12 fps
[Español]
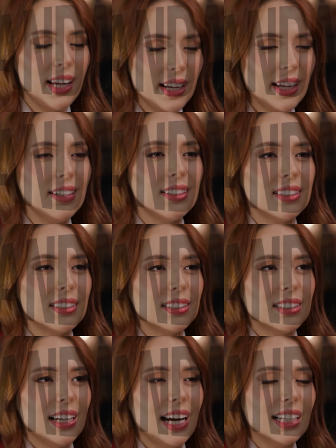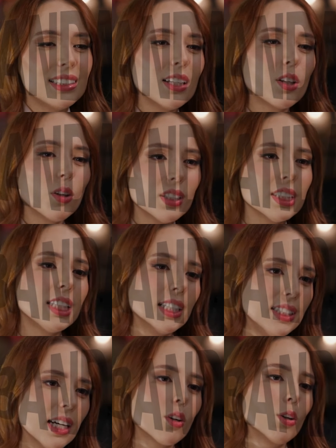era hacer cosas que
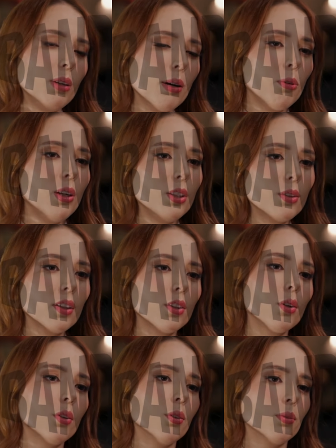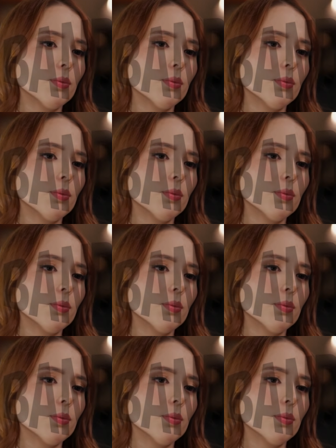hacía con mi abuelito Antonio.